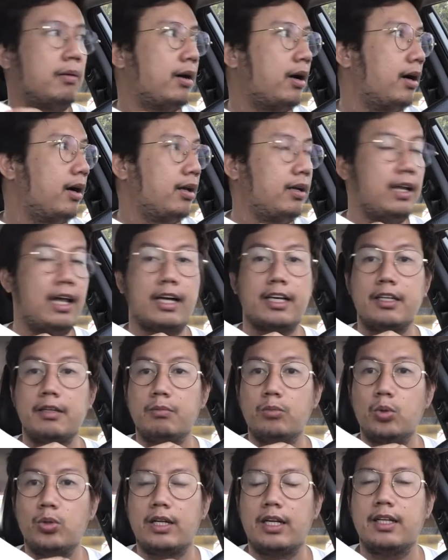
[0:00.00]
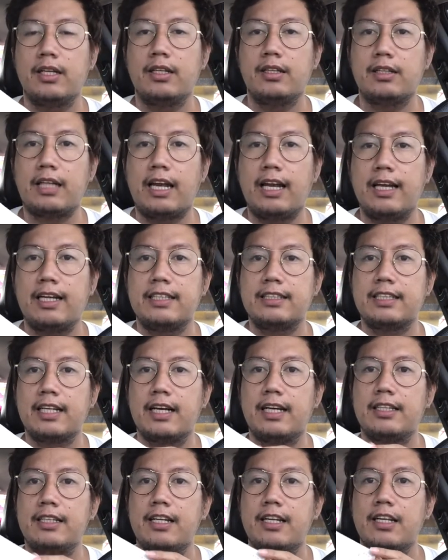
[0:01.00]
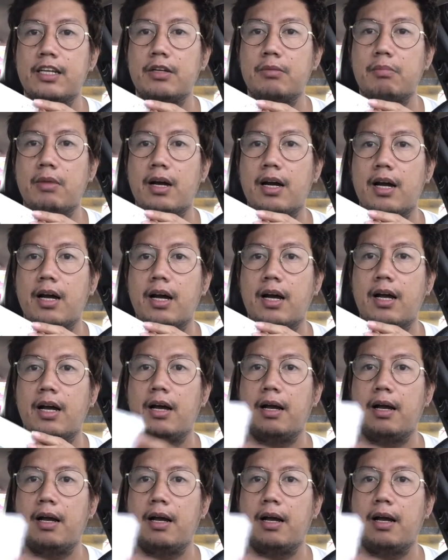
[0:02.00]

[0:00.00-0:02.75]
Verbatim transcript: uh, laking mura talaga sa kanila yung mga